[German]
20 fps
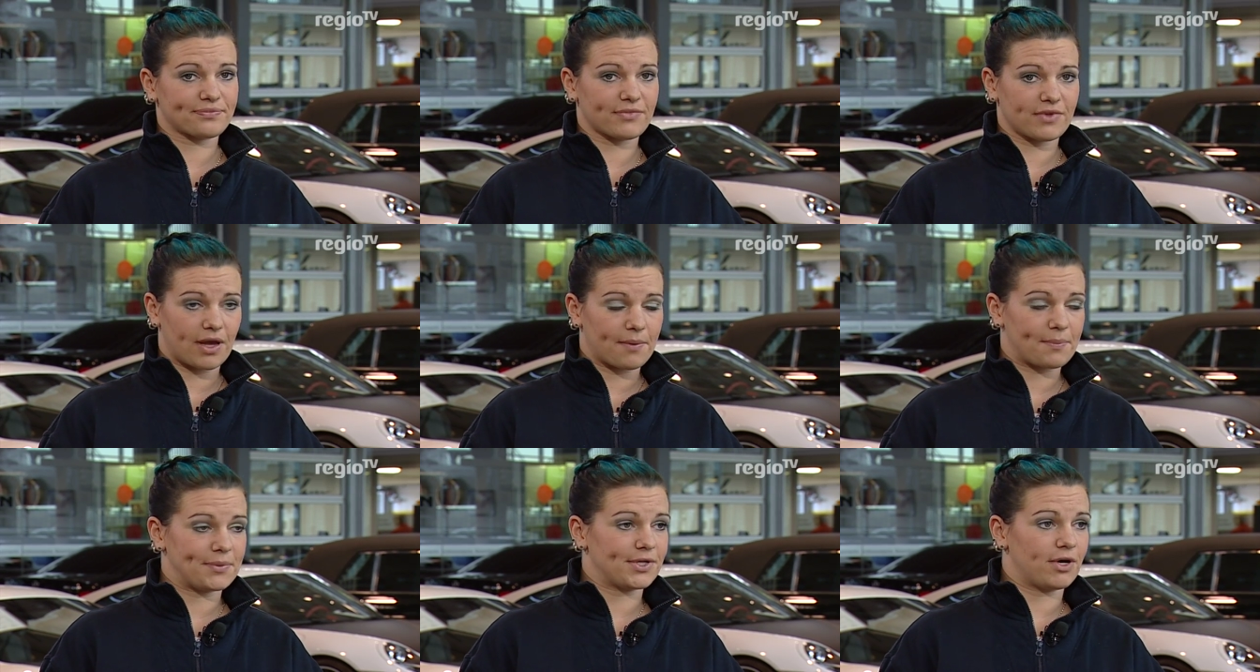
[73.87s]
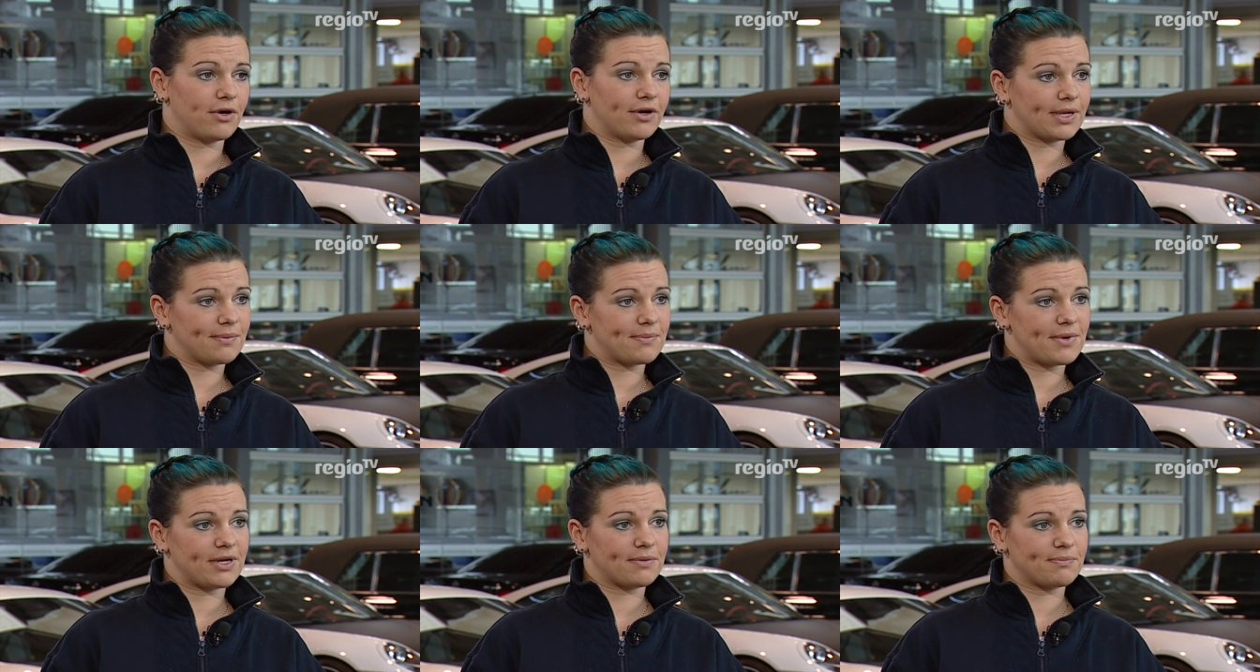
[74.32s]
habe ich auch
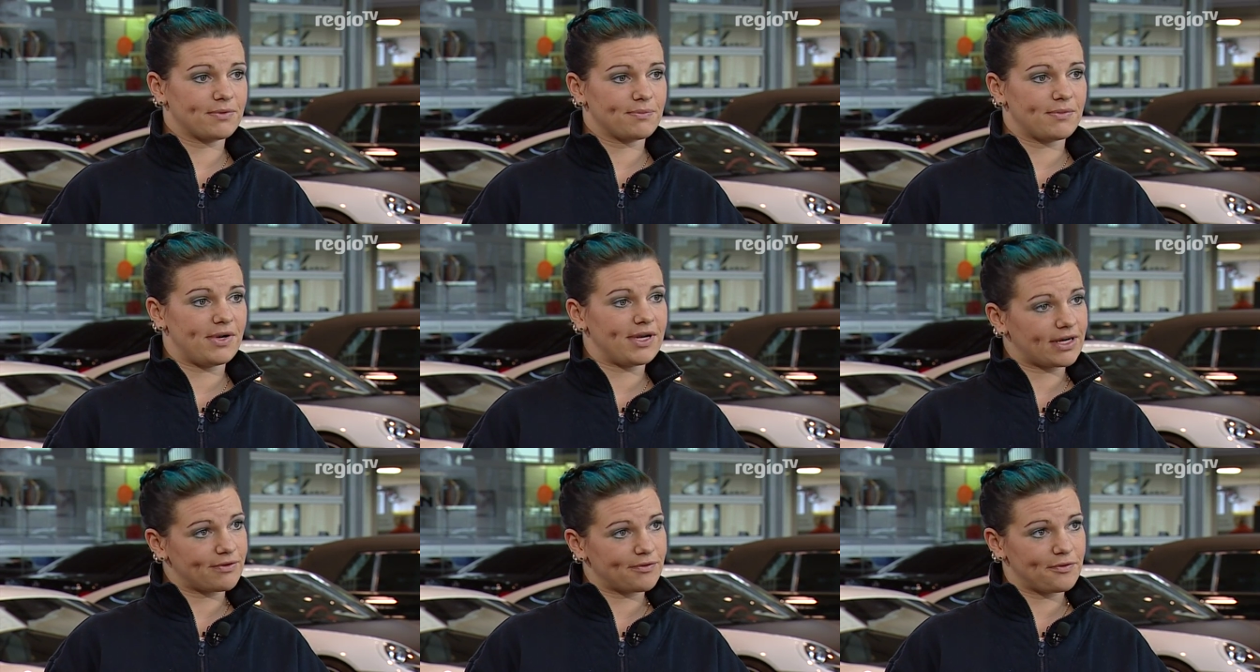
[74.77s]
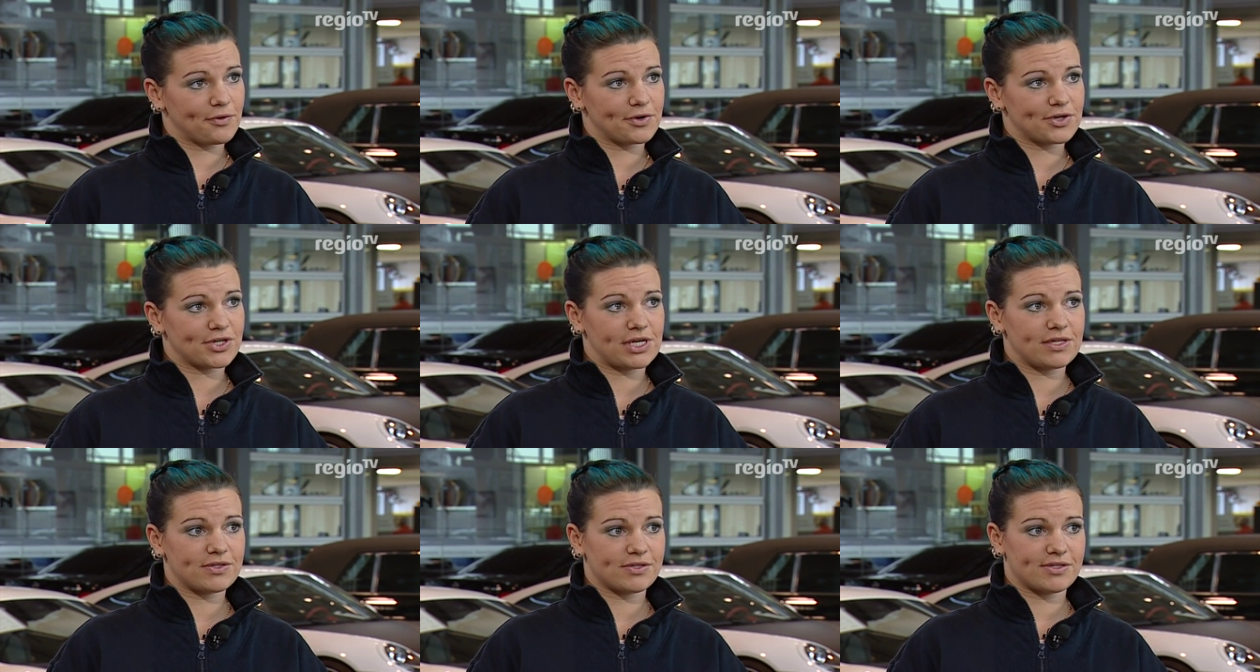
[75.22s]
gemacht mit dem
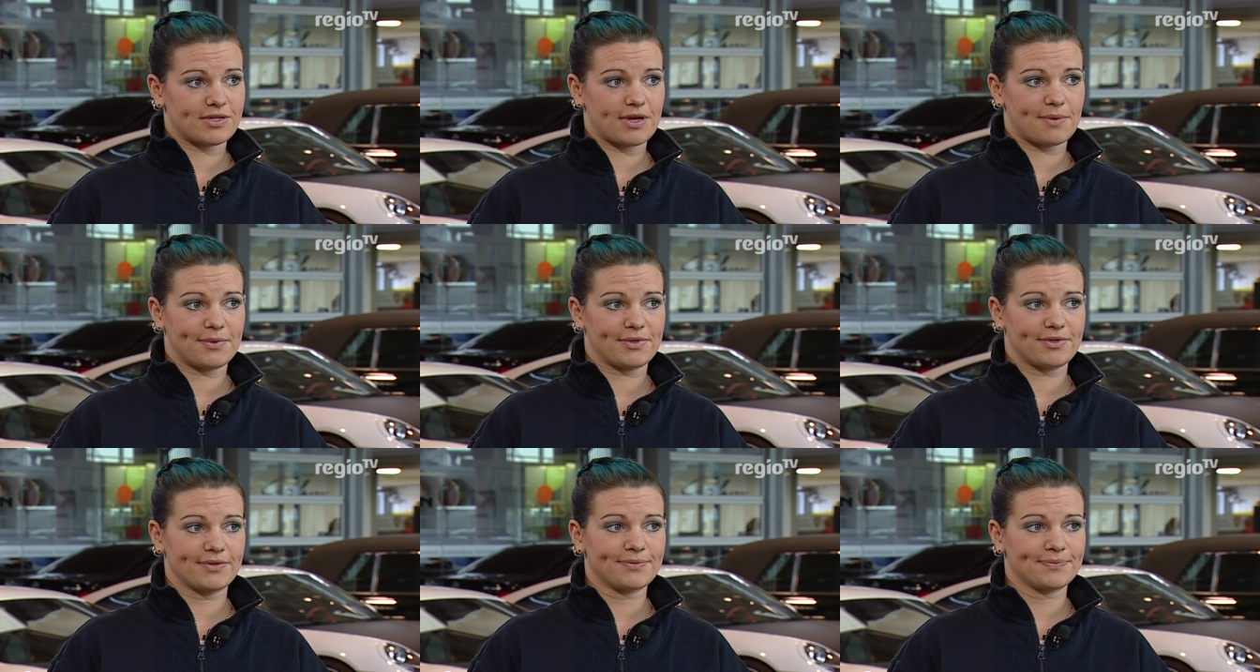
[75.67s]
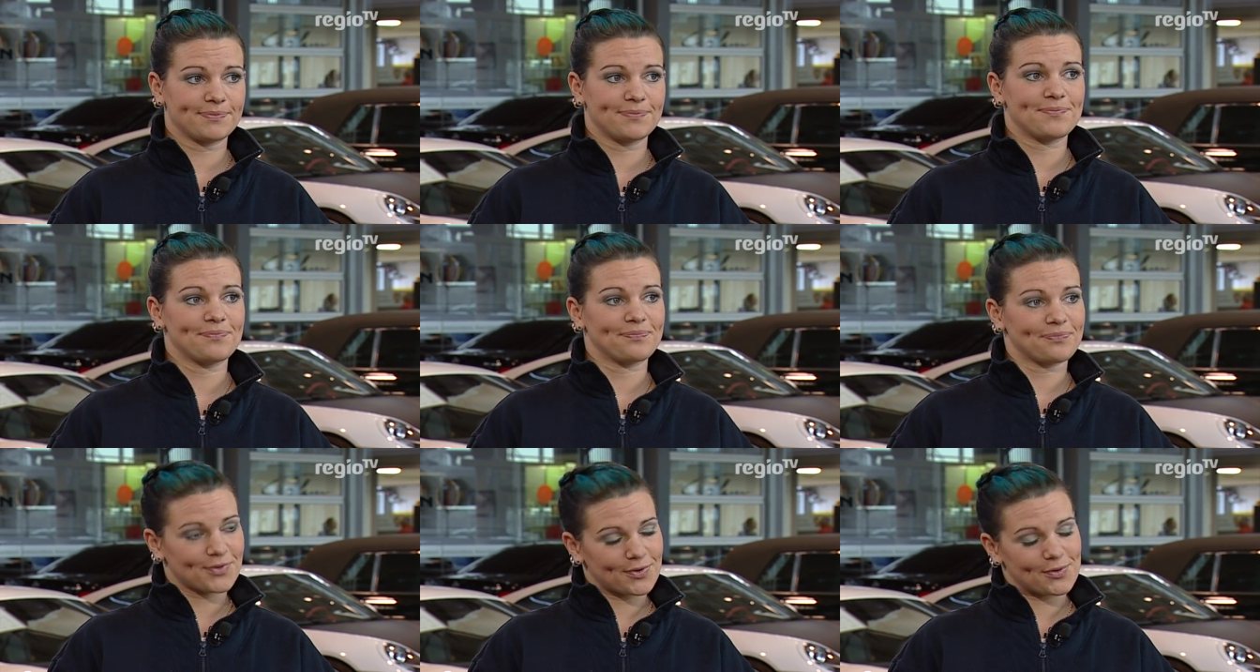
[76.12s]
LKW-Führerschein zusammen
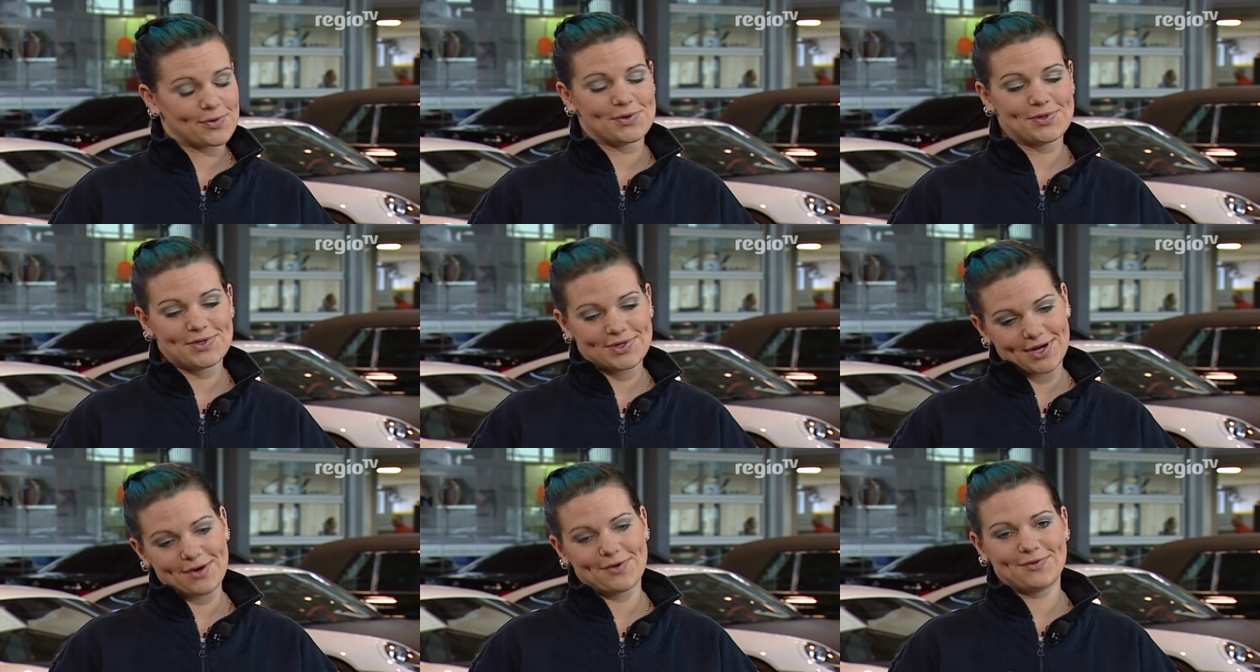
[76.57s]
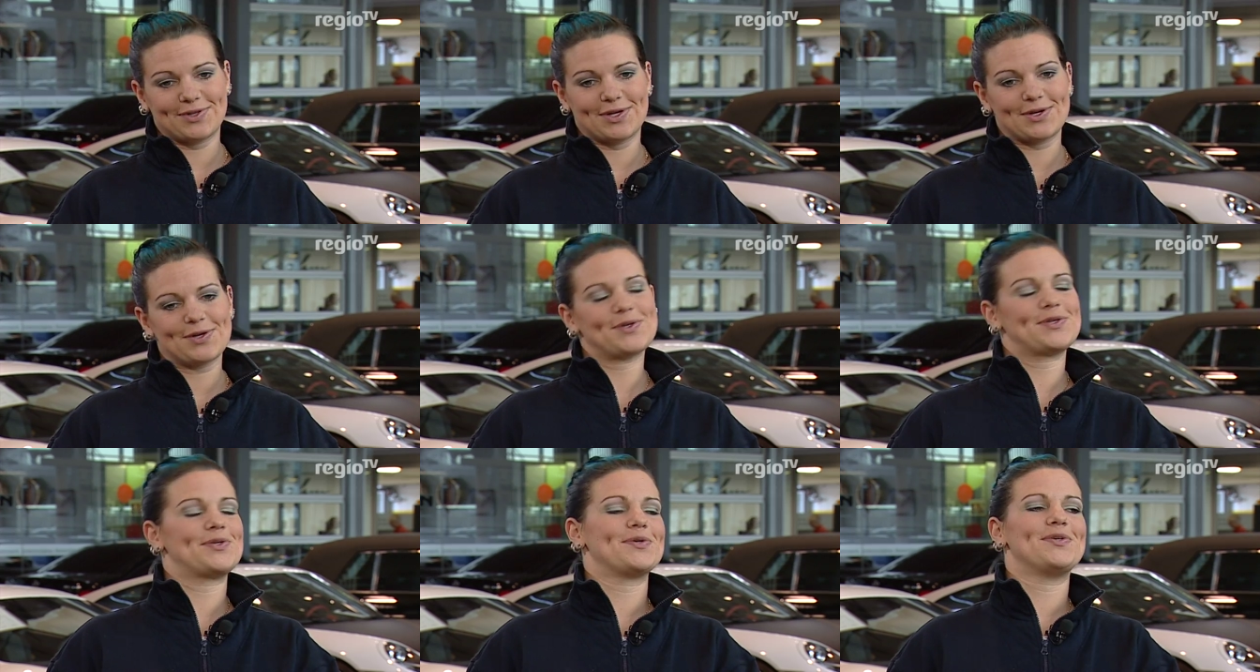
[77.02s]
und darf dann
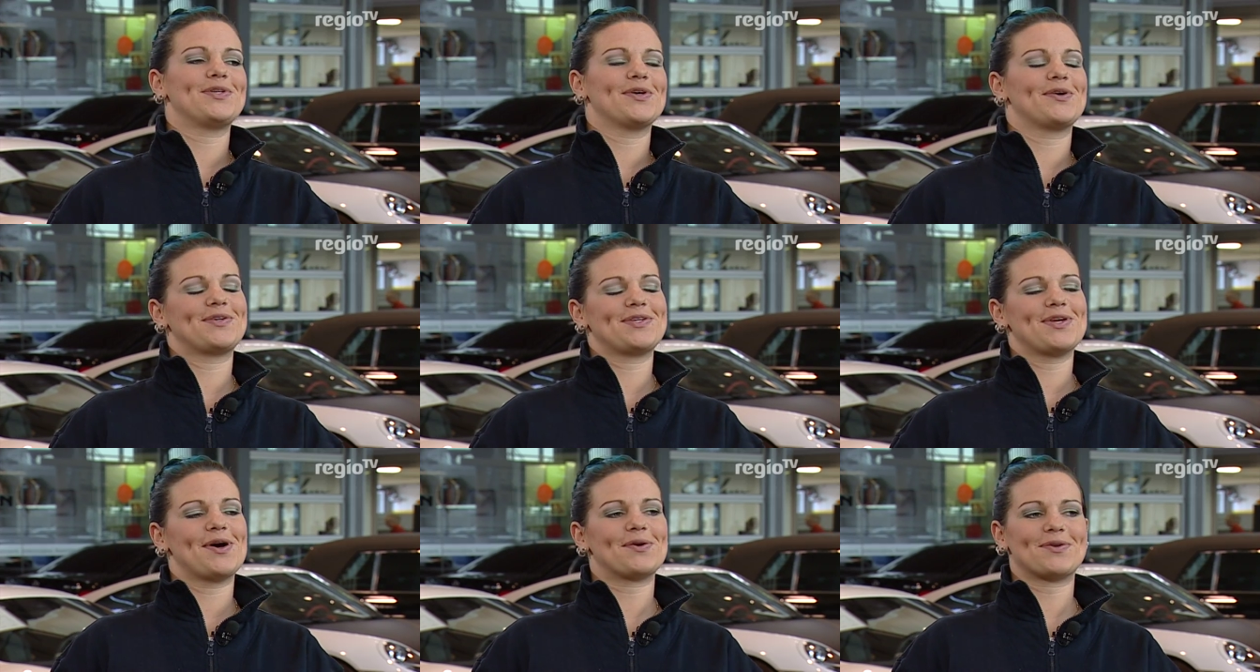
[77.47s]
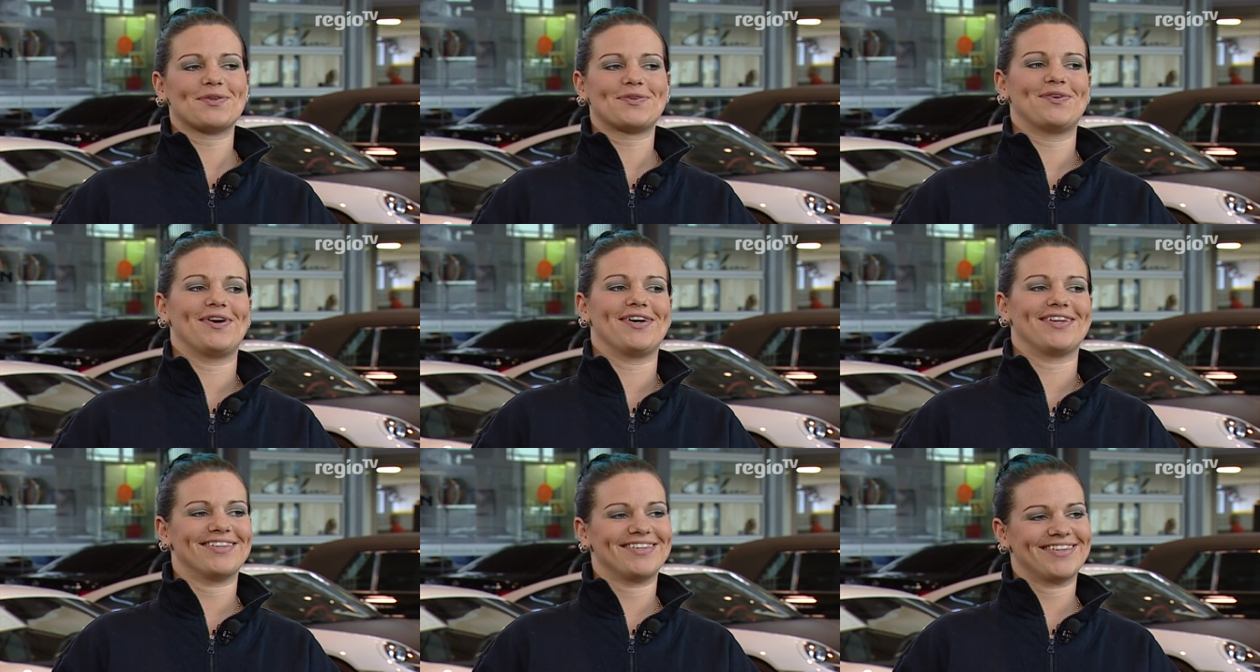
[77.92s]
natürlich auch die Autos
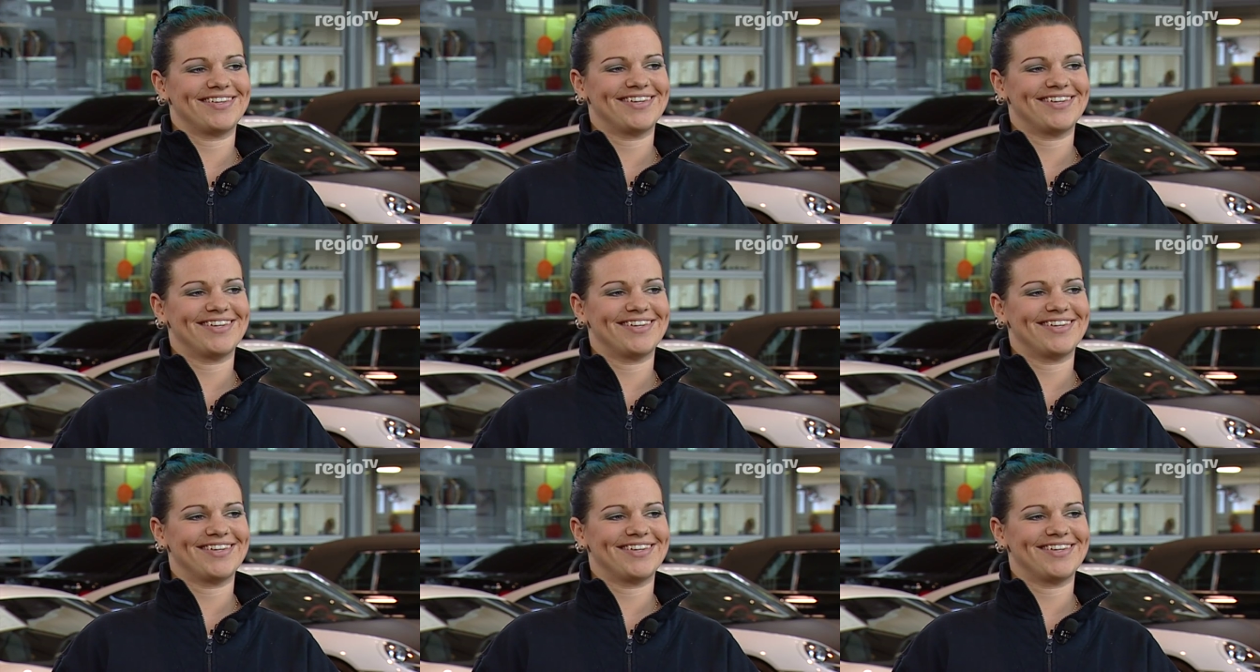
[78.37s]
fahren.